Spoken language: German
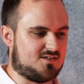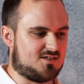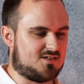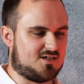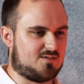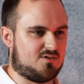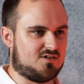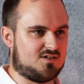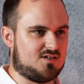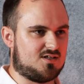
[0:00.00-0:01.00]
hat eigentlich
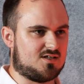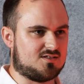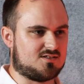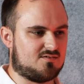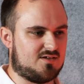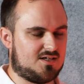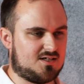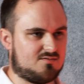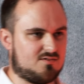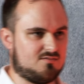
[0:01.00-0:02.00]
Politik ein
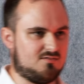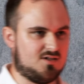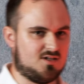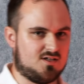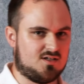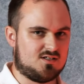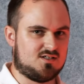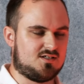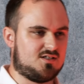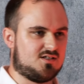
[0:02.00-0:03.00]
Gewicht, weil
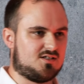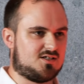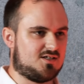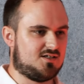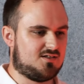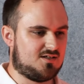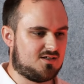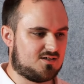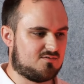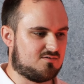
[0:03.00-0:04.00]
jede Entscheidung,
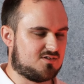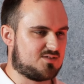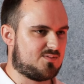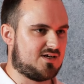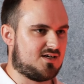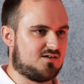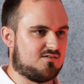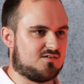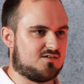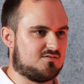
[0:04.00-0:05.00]
die zu Bern
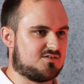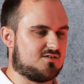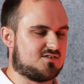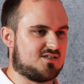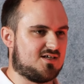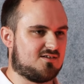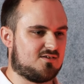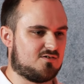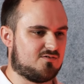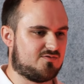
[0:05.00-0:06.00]
oder auch zu Luzern
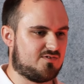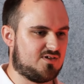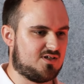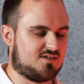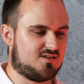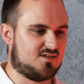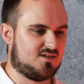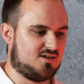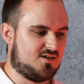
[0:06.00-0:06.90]
getroffen wird,